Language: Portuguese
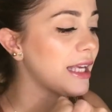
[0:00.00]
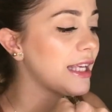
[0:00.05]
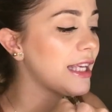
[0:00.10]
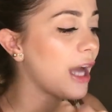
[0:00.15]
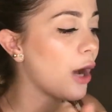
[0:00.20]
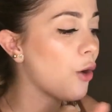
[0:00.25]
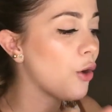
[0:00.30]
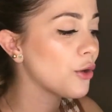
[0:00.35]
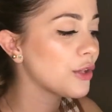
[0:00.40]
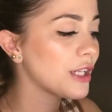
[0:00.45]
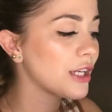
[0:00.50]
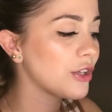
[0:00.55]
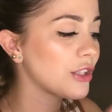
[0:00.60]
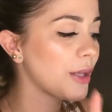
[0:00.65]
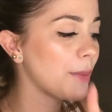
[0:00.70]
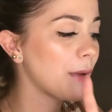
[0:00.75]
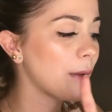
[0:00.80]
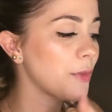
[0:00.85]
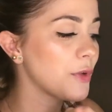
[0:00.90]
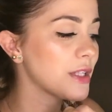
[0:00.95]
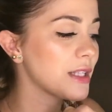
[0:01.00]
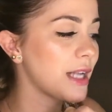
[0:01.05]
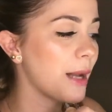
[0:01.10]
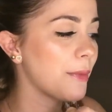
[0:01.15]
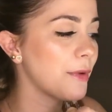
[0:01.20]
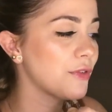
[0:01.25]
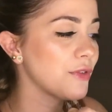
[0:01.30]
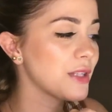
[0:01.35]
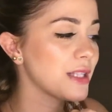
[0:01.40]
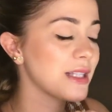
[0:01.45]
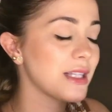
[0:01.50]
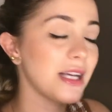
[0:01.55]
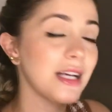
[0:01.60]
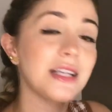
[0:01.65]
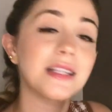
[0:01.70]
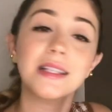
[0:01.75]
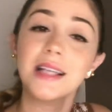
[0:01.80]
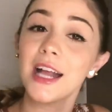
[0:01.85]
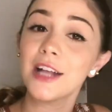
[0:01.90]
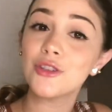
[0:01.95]
E a outra que eu tenho pra mostrar pra
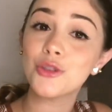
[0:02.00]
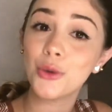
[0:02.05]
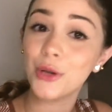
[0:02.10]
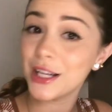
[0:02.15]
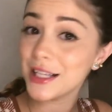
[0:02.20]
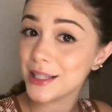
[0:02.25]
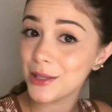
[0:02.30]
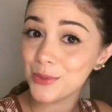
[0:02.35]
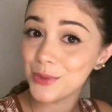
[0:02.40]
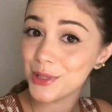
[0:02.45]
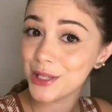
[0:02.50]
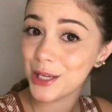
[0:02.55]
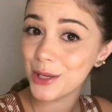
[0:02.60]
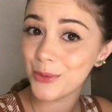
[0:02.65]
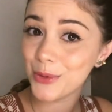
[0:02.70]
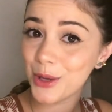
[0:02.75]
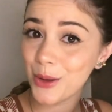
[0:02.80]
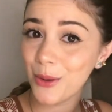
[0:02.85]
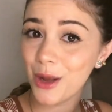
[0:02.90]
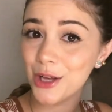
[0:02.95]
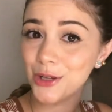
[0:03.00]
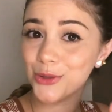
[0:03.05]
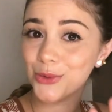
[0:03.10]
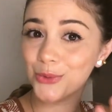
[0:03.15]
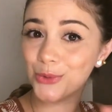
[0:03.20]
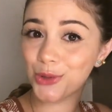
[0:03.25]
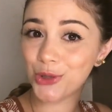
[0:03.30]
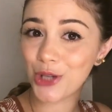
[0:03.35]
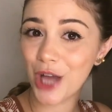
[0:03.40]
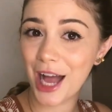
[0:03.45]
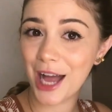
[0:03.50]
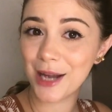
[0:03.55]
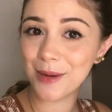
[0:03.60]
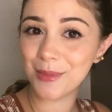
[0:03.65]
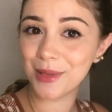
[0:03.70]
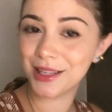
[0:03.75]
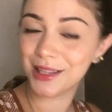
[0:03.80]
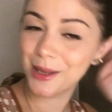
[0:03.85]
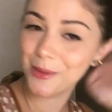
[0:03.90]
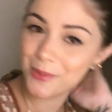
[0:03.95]
vocês é de coraçãozinho, que eu acho um
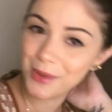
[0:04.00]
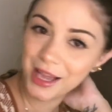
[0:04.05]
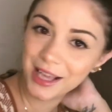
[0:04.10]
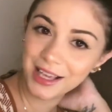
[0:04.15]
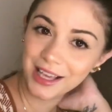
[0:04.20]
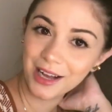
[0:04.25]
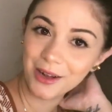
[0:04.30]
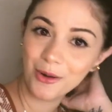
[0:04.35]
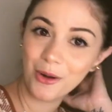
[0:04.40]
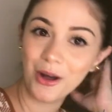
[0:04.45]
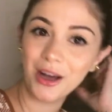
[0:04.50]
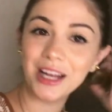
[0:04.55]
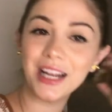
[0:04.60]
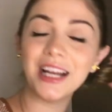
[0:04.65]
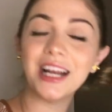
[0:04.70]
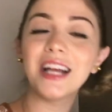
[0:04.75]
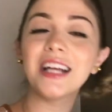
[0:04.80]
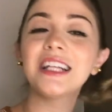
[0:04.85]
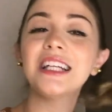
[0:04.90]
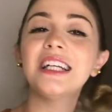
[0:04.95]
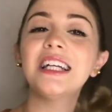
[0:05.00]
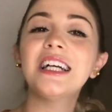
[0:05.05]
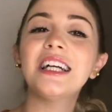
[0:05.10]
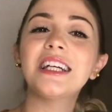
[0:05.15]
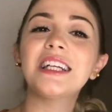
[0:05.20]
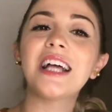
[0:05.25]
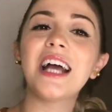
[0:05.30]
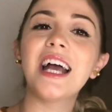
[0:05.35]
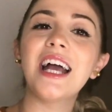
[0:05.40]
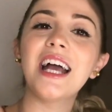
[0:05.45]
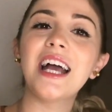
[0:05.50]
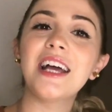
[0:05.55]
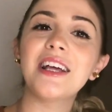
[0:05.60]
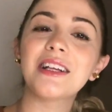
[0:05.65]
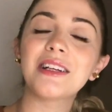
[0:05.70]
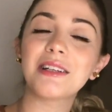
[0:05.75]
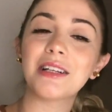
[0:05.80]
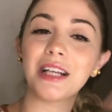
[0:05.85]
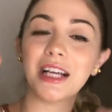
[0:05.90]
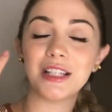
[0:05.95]
charme também agora, né?
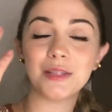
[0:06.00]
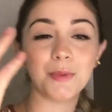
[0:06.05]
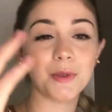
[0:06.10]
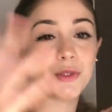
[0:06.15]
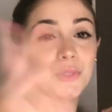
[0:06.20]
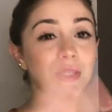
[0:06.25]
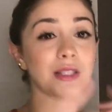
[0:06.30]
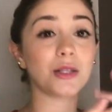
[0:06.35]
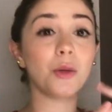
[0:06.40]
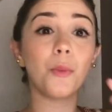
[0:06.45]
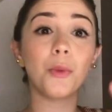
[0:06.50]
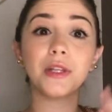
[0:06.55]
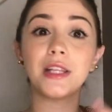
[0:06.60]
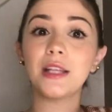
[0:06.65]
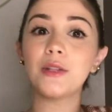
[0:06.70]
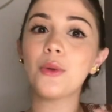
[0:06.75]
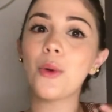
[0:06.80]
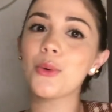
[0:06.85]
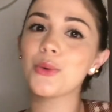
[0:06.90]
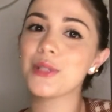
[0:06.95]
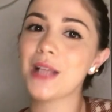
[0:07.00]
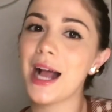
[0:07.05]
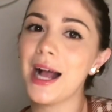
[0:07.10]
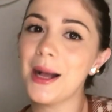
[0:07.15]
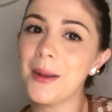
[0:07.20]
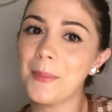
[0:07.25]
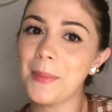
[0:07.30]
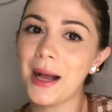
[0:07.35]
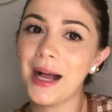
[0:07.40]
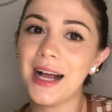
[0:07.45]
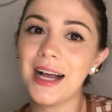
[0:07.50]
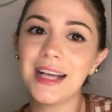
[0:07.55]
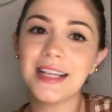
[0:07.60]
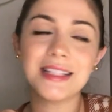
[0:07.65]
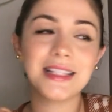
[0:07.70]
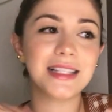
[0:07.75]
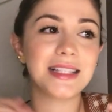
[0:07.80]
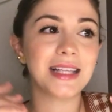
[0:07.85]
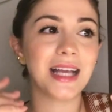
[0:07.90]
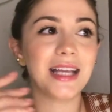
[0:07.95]
É, que as pessoas estão podendo usar
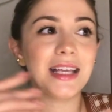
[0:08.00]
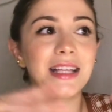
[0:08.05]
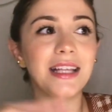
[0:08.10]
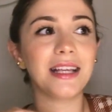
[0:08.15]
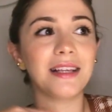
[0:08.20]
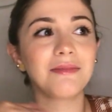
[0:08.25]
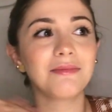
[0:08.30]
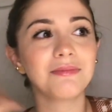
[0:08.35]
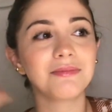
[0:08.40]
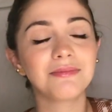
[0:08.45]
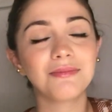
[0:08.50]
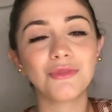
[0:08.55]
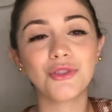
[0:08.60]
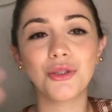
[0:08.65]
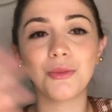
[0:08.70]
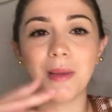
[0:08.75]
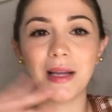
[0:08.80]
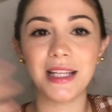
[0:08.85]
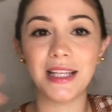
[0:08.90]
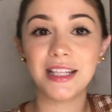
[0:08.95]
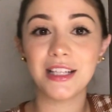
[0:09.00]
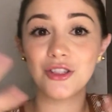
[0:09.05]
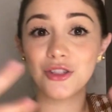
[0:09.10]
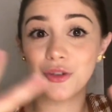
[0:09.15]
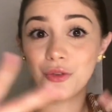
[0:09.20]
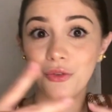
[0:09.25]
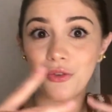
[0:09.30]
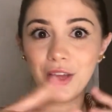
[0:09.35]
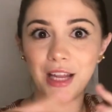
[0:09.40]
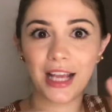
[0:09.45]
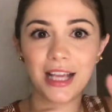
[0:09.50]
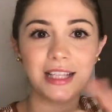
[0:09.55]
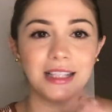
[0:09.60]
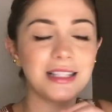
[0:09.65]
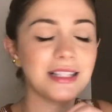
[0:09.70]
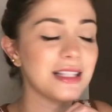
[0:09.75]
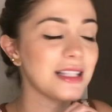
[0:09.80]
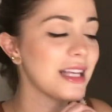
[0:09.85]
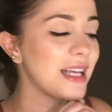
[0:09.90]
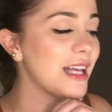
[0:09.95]
mais e saírem de maneiras
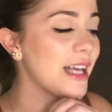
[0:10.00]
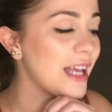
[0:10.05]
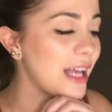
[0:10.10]
diferentes.